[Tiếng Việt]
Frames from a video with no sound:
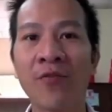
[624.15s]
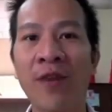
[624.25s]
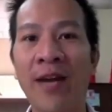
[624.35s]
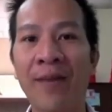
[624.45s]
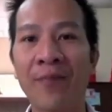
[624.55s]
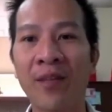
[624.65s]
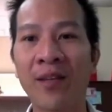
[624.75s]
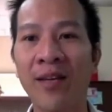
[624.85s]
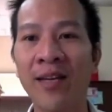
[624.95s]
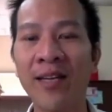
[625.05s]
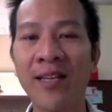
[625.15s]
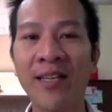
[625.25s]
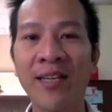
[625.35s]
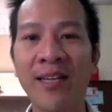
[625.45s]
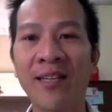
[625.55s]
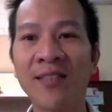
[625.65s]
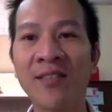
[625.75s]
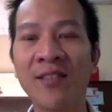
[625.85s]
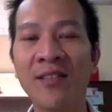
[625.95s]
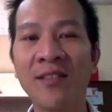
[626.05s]
Và Eddie
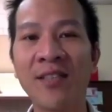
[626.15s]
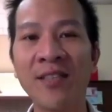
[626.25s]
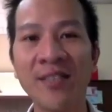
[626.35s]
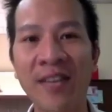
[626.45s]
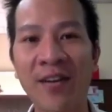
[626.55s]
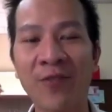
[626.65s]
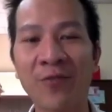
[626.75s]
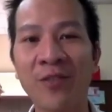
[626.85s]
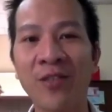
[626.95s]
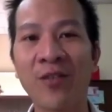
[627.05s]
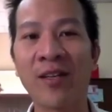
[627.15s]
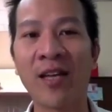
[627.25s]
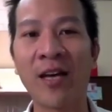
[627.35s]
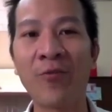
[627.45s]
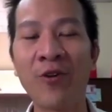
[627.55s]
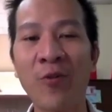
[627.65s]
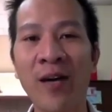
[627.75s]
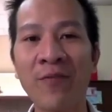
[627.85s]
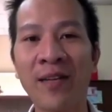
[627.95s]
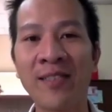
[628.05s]
uh, xin kính chào toàn thể quý cô
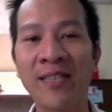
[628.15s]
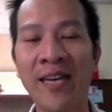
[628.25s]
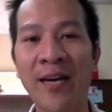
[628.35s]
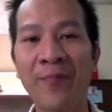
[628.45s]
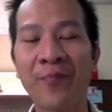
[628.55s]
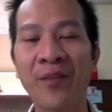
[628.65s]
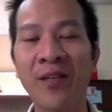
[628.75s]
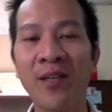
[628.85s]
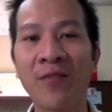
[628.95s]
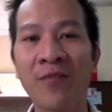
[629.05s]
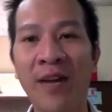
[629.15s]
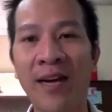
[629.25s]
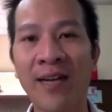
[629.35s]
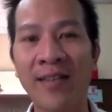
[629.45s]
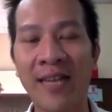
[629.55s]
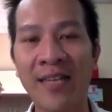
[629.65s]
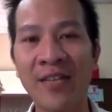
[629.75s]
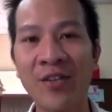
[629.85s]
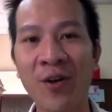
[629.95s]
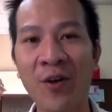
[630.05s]
bác và anh chị em, và đại
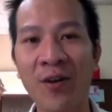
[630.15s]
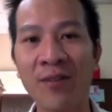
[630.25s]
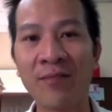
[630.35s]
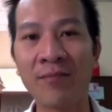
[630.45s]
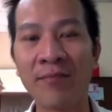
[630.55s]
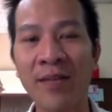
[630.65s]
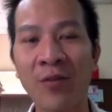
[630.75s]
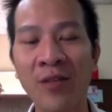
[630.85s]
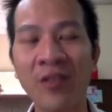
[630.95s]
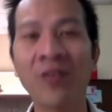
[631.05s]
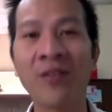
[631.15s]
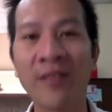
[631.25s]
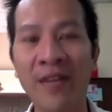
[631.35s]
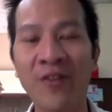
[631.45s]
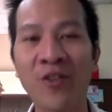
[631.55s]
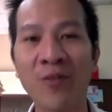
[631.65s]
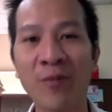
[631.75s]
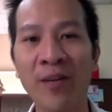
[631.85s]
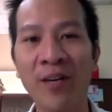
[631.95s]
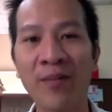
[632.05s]
diện cho ban tổ chức chương trình Energy Sống Đồng
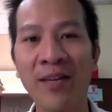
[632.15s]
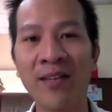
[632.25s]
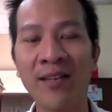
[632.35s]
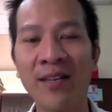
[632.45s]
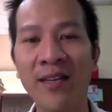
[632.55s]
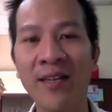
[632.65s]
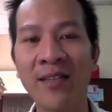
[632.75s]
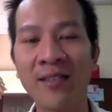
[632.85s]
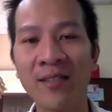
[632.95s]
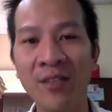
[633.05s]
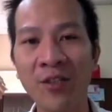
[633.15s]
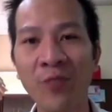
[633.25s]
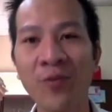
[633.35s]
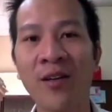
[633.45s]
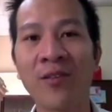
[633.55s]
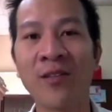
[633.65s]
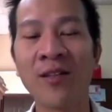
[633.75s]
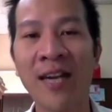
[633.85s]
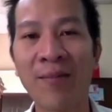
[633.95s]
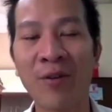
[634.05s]
ngày hôm nay, Eddie xin kính chúc cho tất
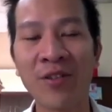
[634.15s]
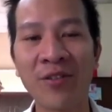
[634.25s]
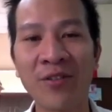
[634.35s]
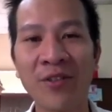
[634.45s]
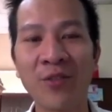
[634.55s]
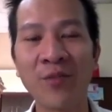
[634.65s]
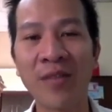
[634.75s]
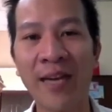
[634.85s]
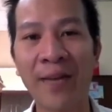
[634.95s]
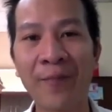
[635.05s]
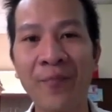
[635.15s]
cả mọi người chúng ta